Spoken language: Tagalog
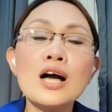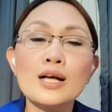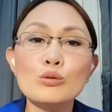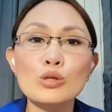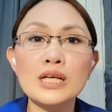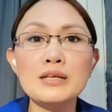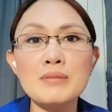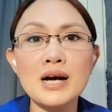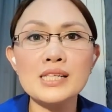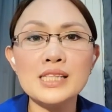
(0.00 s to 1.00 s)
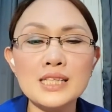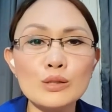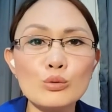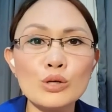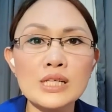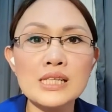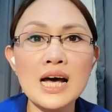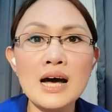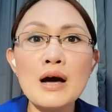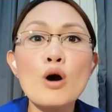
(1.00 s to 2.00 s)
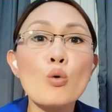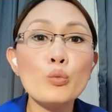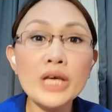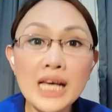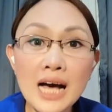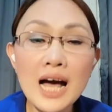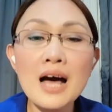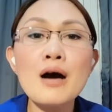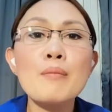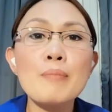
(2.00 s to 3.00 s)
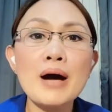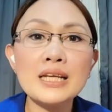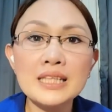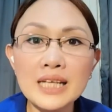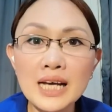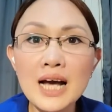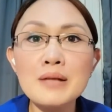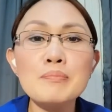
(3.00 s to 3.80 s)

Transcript: katulad ng mga asignatura sa wika, panitikan,